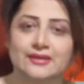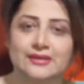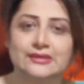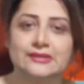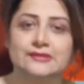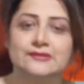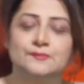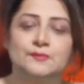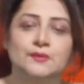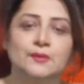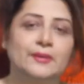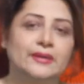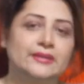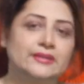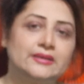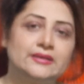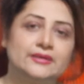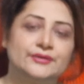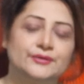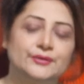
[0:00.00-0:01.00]
गलत किस्म की
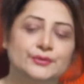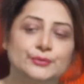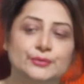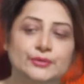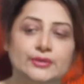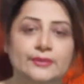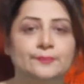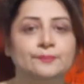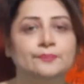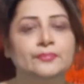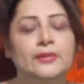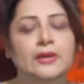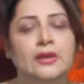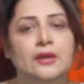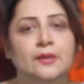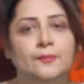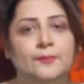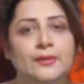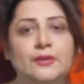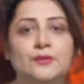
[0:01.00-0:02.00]
बातें कर रहे होते हैं
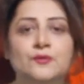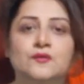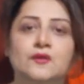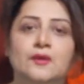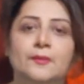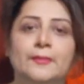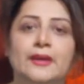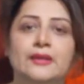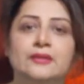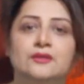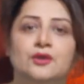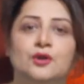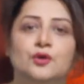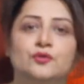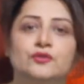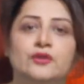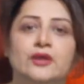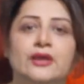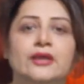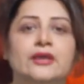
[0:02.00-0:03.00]
फिर उसके बाद क्या
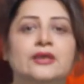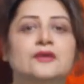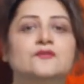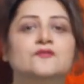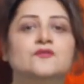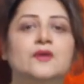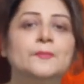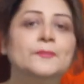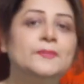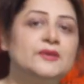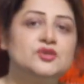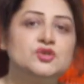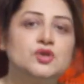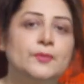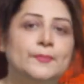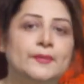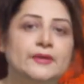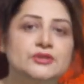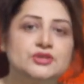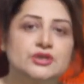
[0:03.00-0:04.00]
होता है कि ये इसके
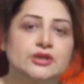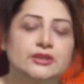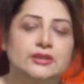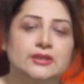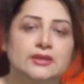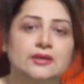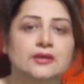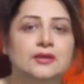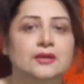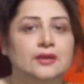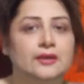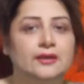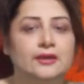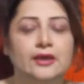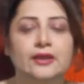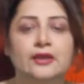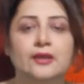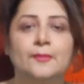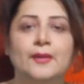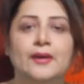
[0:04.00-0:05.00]
पीछे पड़ जाते हैं
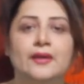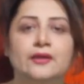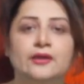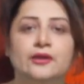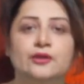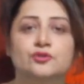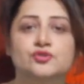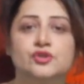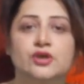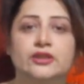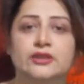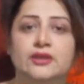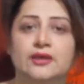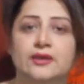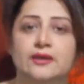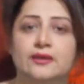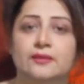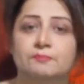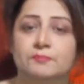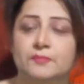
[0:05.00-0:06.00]
घर के बाहर खड़े हो जाते
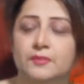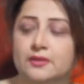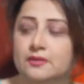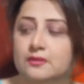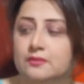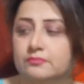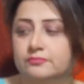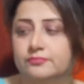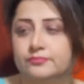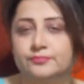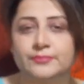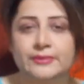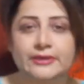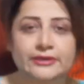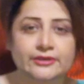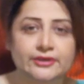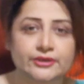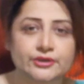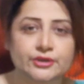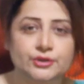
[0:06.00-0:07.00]
हैं आ,
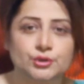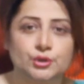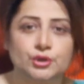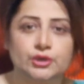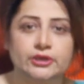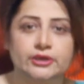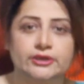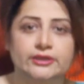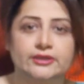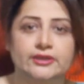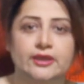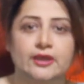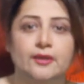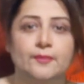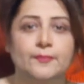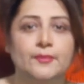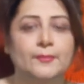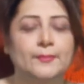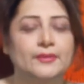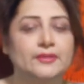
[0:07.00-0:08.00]
बड़ी डर्टी टॉक करते
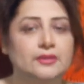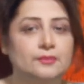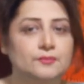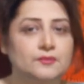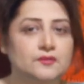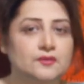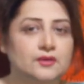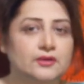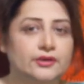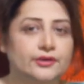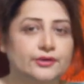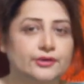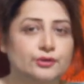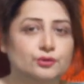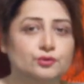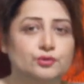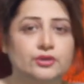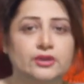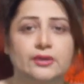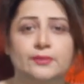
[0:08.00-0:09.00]
हैं फिर बदतमीजी कर रहे
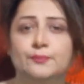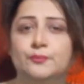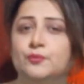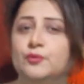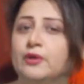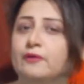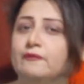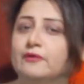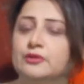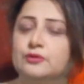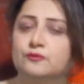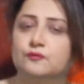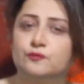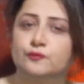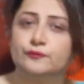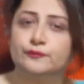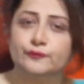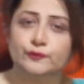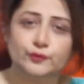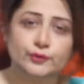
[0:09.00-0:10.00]
होते हैं पूरा वक्त
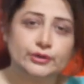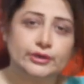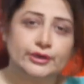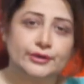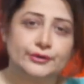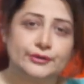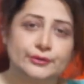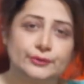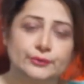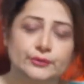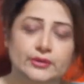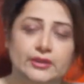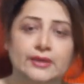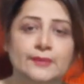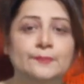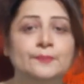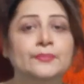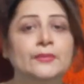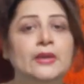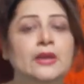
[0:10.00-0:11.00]
उसको फ़ोन कर रहे होते
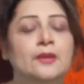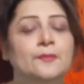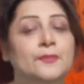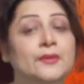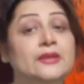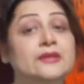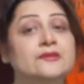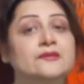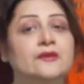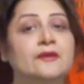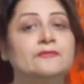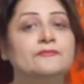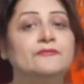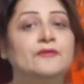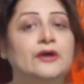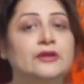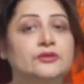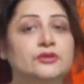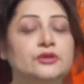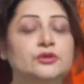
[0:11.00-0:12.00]
हैं फिर इसके
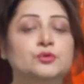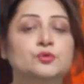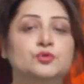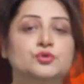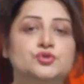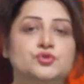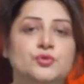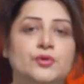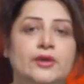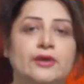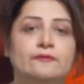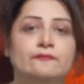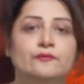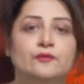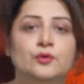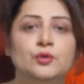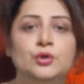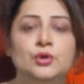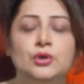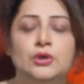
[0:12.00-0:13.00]
फादर को जो है
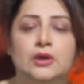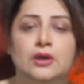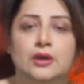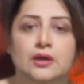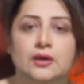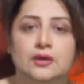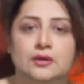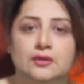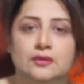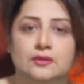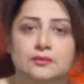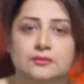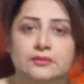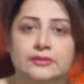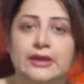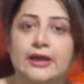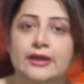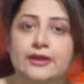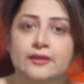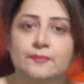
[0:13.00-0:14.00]
वो आ,
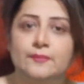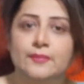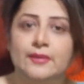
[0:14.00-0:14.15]
गाड़ी